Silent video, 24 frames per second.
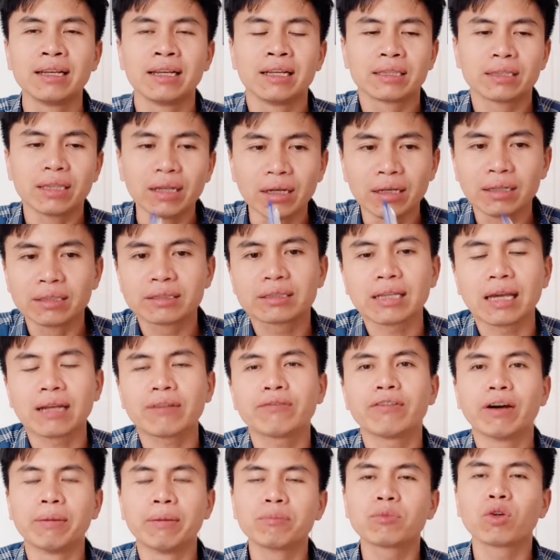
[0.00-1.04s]
từng
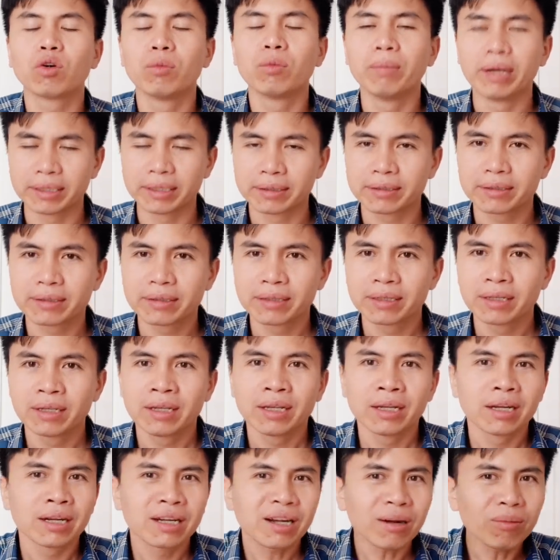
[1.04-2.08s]
sản phẩm của mình.
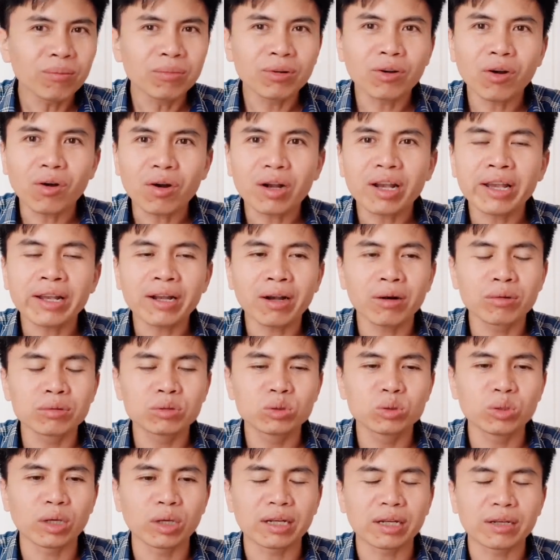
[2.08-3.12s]
Không có cái câu
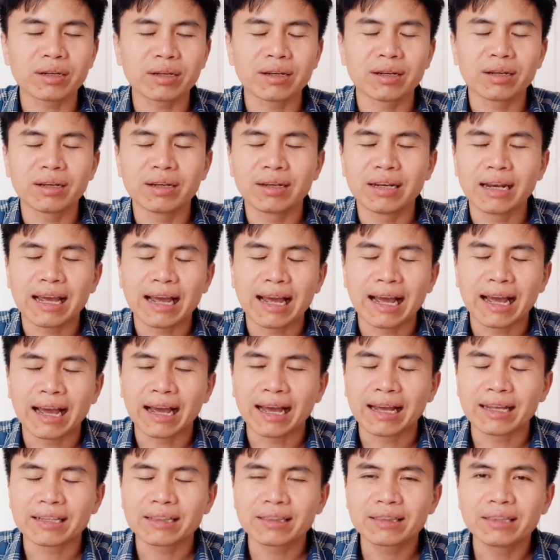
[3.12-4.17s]
chuyện
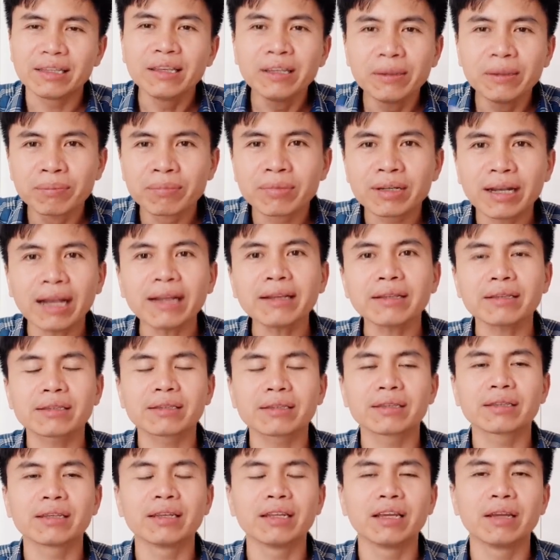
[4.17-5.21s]
là tìm cách
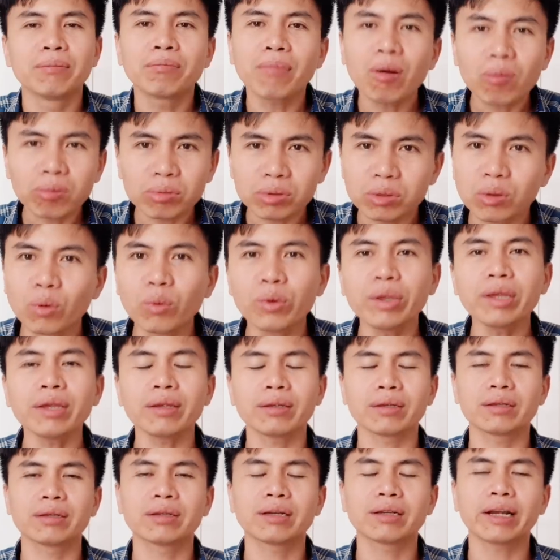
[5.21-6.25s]
để móc
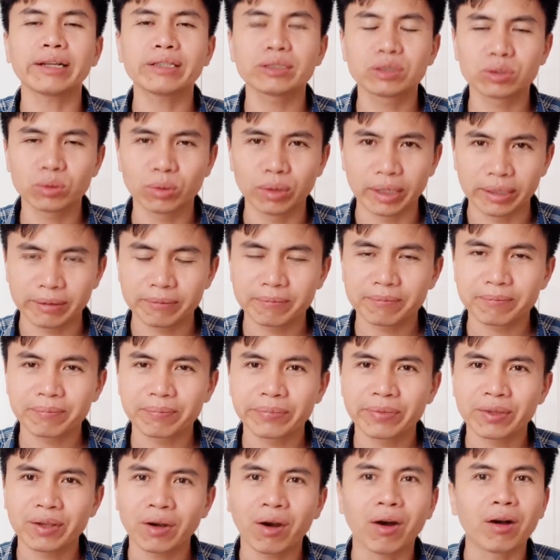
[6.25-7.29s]
túi khách du lịch.
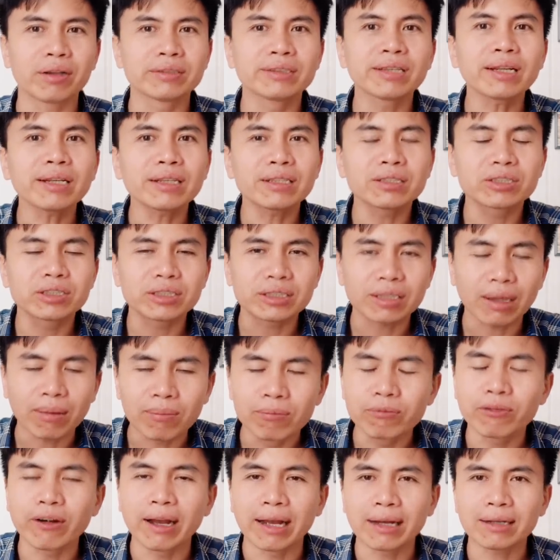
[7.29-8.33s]
Họ rất
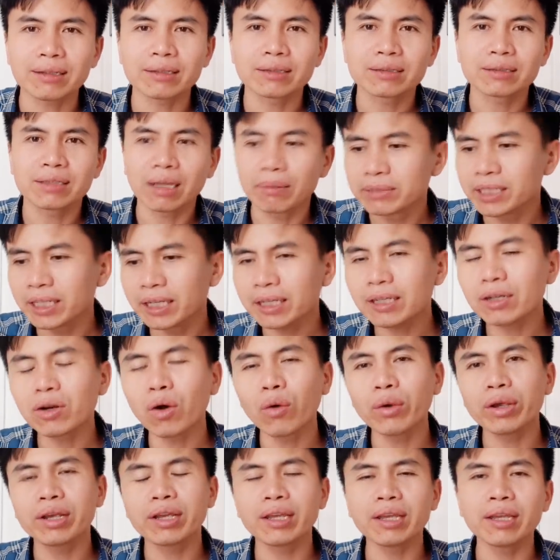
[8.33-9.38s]
sòng phẳng, thậm chí
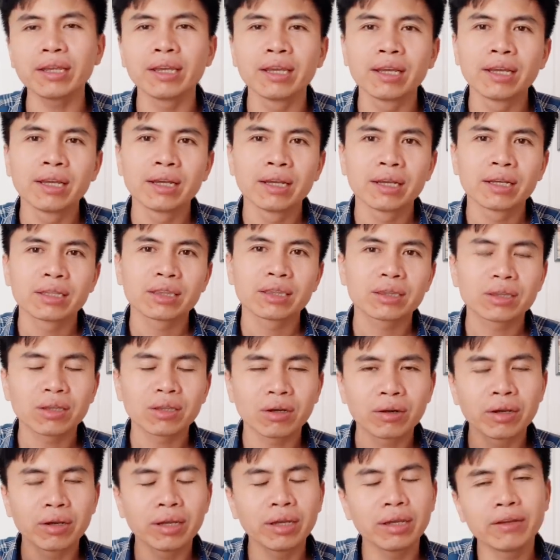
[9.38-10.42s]
đôi khi
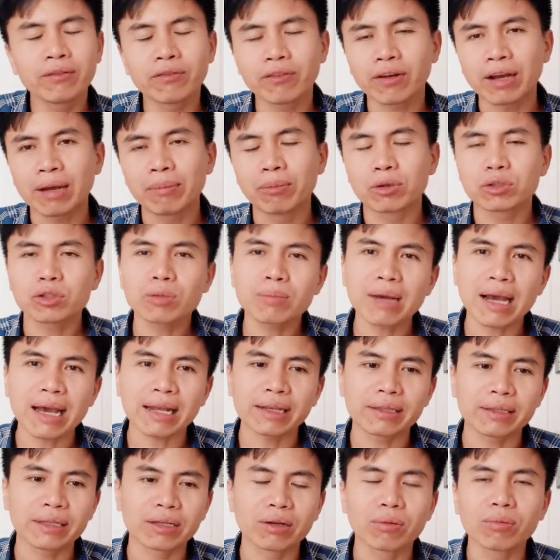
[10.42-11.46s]
tôi và một số
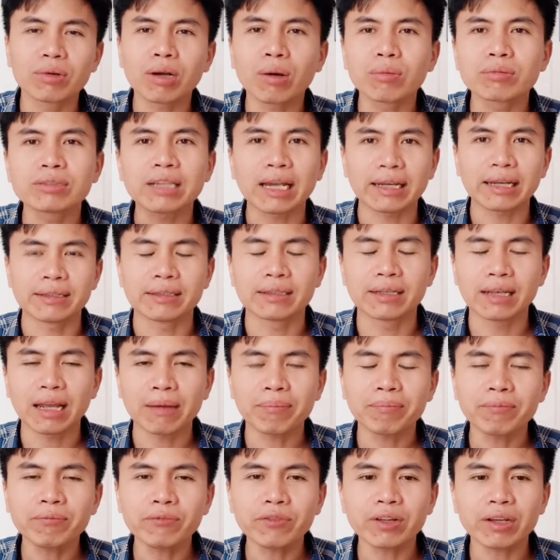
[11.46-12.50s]
bạn thì cũng không dành
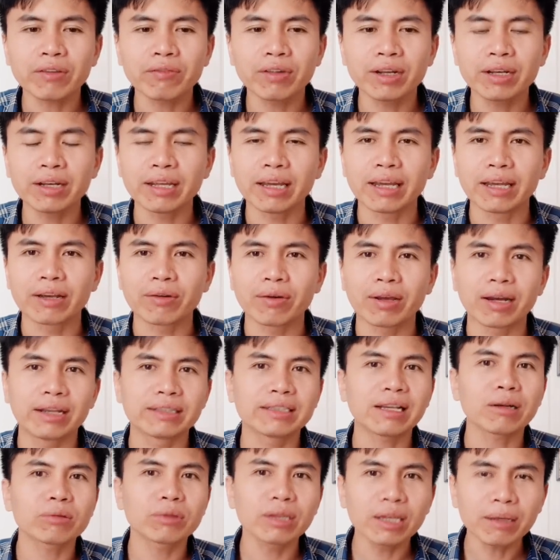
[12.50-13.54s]
lắm cái vấn đề gọi là
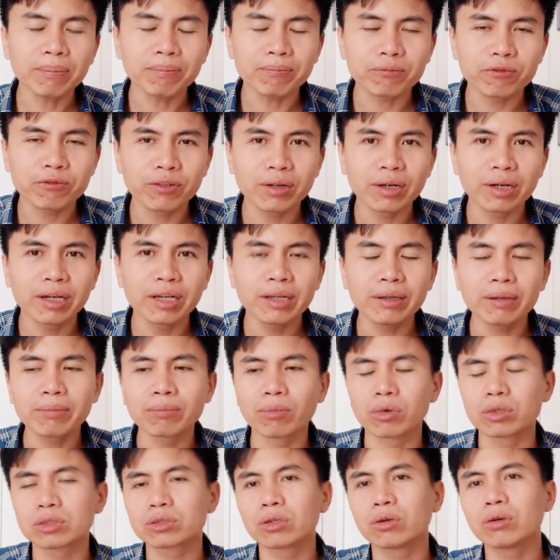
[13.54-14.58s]
giao tiếp với
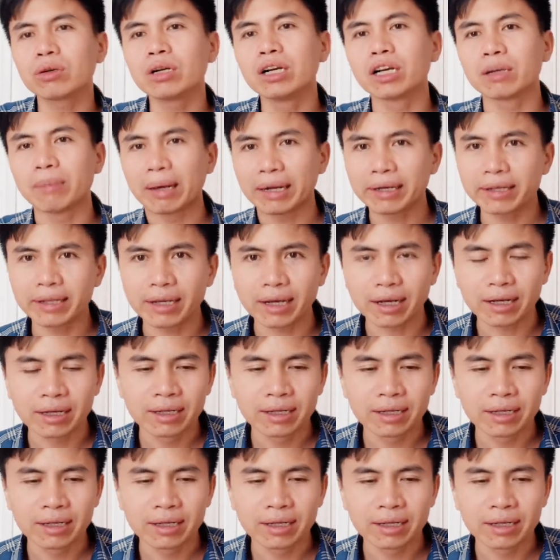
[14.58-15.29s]
một số người bán địa